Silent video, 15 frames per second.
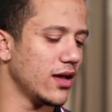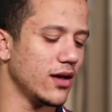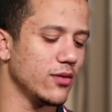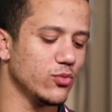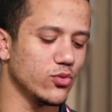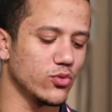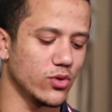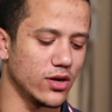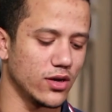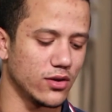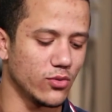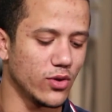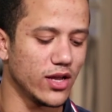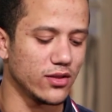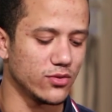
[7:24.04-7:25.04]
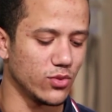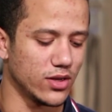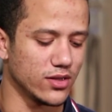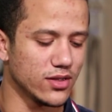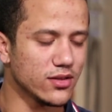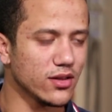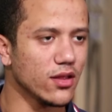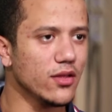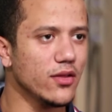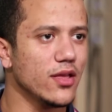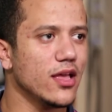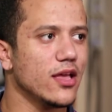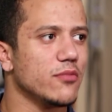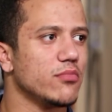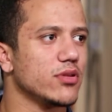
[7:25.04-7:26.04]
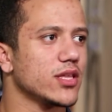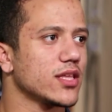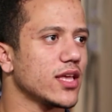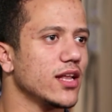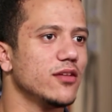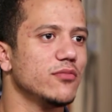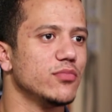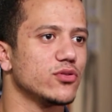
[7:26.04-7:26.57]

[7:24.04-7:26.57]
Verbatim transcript: آه، ابو آه، والد والدتها بتتكلم